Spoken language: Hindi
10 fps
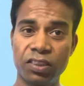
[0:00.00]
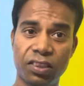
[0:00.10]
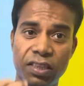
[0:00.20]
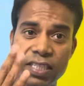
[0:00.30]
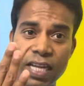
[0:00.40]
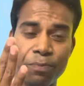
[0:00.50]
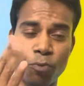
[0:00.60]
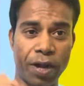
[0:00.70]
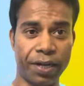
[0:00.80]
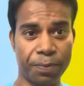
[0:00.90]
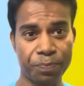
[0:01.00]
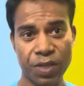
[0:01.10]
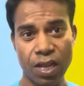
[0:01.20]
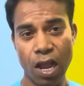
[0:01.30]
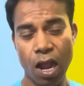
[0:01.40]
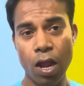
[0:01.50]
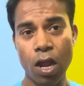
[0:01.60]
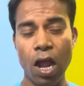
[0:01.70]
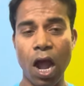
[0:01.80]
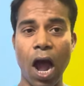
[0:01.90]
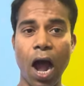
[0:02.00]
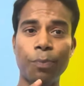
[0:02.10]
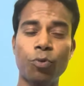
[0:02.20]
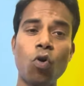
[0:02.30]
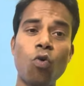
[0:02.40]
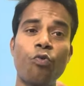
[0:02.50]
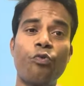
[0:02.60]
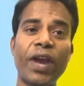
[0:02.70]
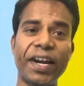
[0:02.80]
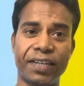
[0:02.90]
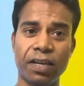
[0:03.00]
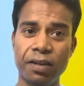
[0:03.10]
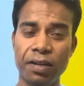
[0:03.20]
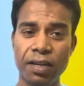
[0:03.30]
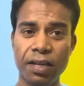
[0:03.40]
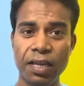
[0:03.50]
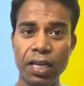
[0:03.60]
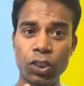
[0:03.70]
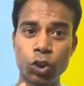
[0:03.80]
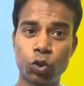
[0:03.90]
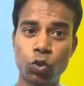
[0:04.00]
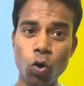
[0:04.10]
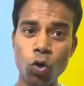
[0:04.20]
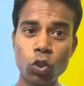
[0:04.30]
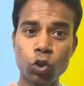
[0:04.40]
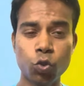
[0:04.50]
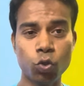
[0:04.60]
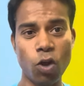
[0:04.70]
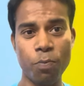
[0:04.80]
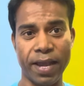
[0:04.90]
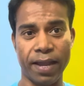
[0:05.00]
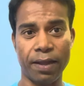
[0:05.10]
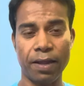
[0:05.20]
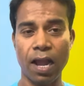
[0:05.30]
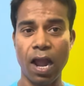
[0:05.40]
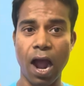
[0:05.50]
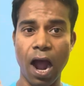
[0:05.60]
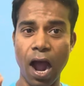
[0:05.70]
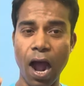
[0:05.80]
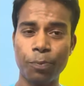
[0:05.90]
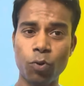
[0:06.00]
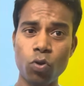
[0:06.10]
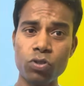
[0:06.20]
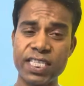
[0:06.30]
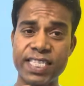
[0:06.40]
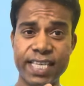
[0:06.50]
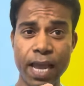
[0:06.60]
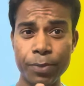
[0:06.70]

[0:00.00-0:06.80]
तीसरा पॉइंट आपको वेट दोनों जूतों में आपको सेम